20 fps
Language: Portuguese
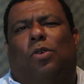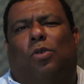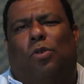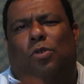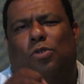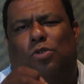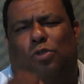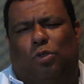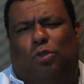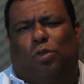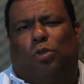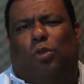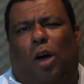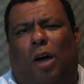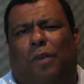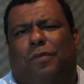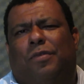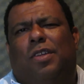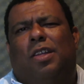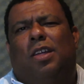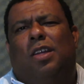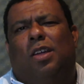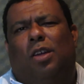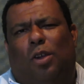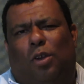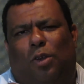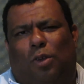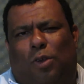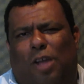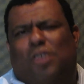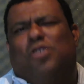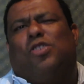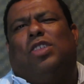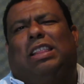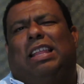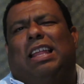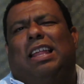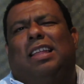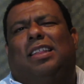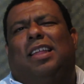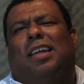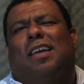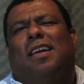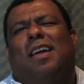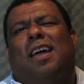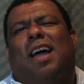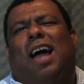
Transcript: conjunto 9, lote 30,